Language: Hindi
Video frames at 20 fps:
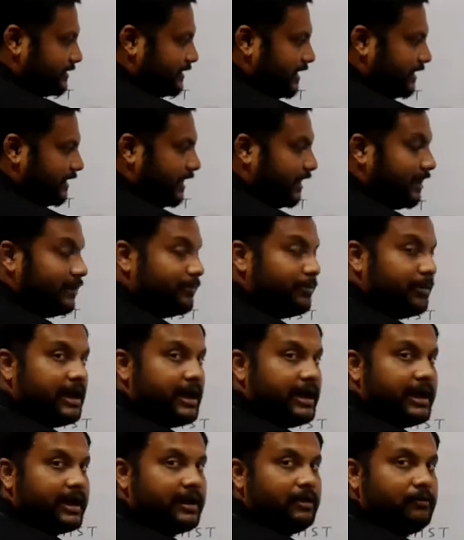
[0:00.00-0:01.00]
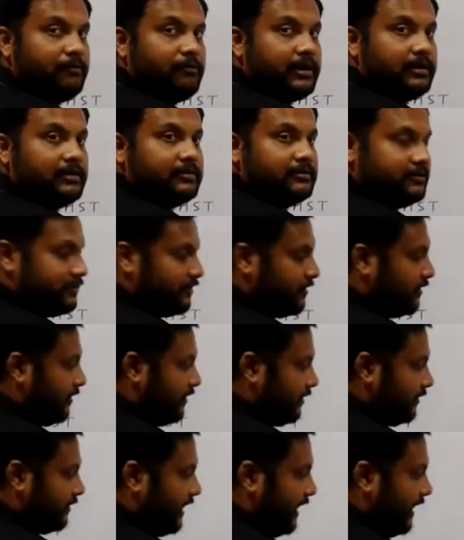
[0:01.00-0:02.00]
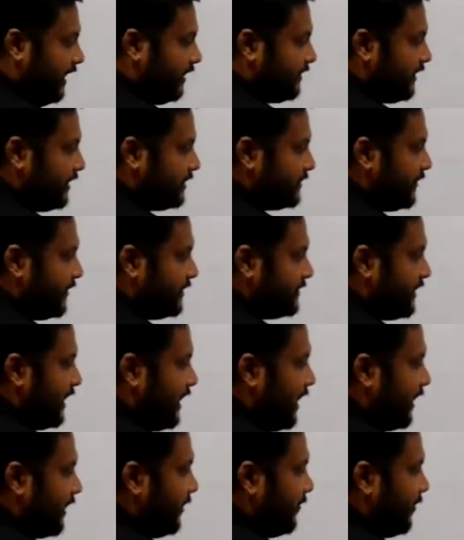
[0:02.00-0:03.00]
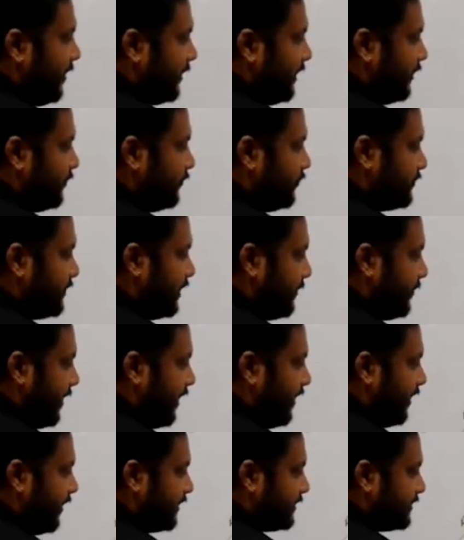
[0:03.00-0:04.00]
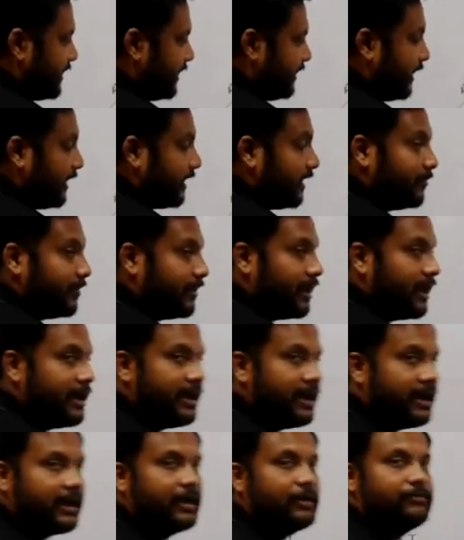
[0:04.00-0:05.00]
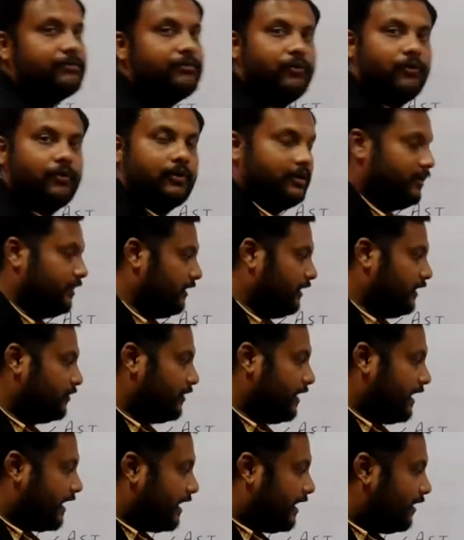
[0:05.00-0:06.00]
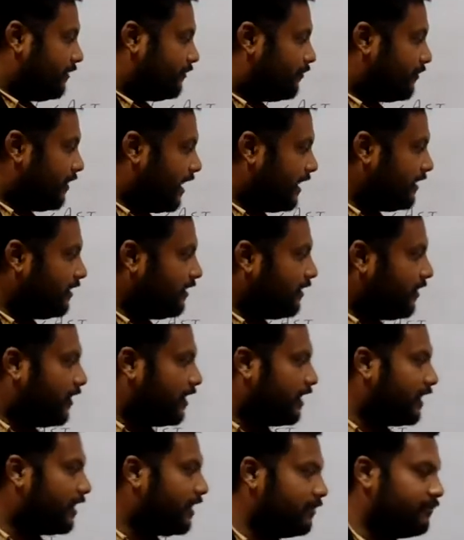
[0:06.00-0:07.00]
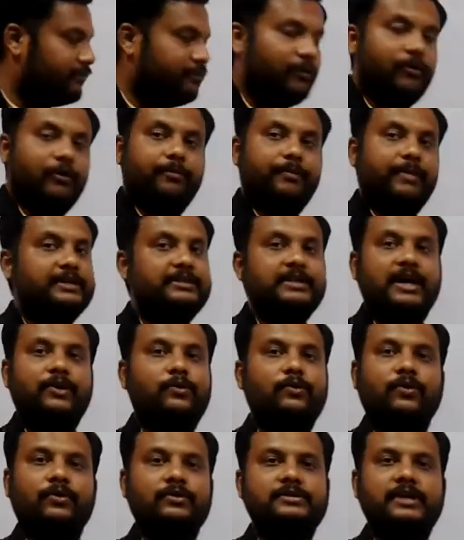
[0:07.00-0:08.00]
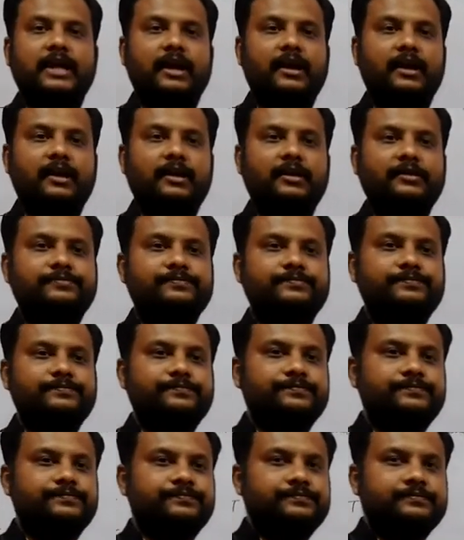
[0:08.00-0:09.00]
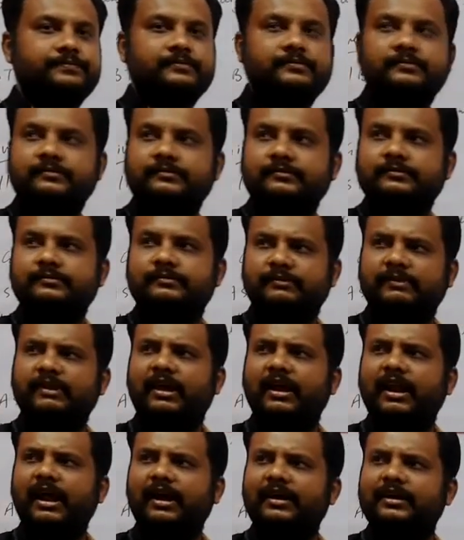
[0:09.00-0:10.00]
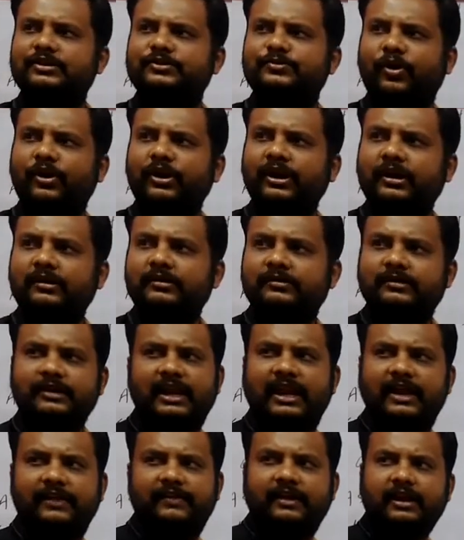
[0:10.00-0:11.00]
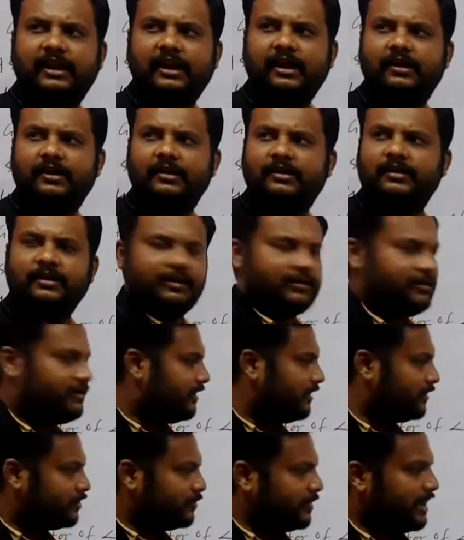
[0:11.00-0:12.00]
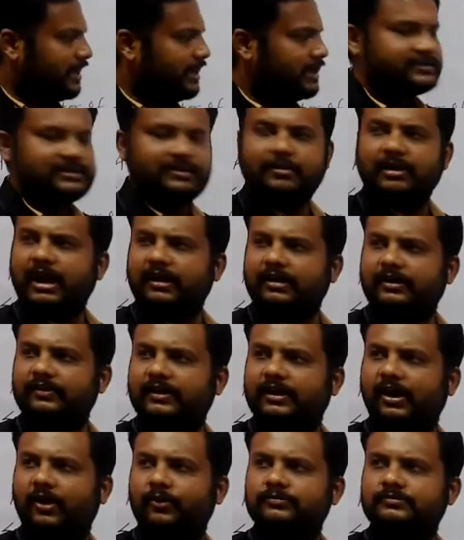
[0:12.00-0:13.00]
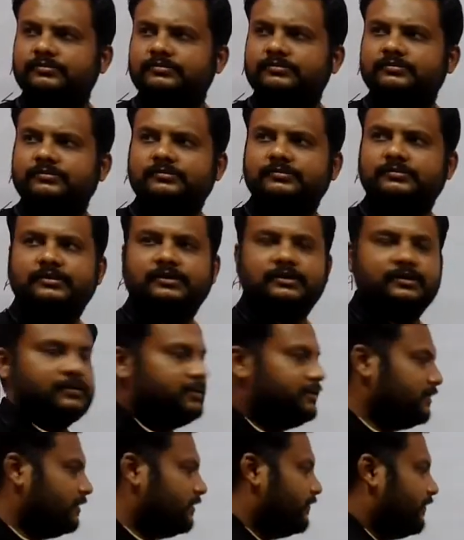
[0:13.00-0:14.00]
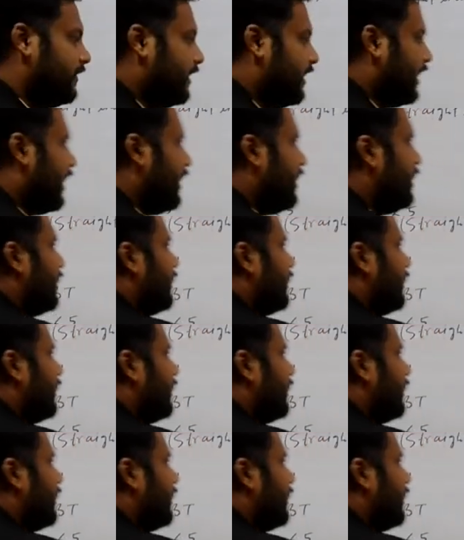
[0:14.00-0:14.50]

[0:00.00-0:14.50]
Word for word: साथ एंगल बनाया एंगल वन यही ट्रांसवर्सल आगे बैठा दूसरे पैरल के साथ एंगल बनाया एंगल फोर तो एंगल वन और एंगल फोर पहचानो कौन सा एंगल है दिख रहा है करस्पॉन्डिंग कि नहीं दिख रहा है नहीं तो मैं अलग से बना के दिखाऊं दिख रहा है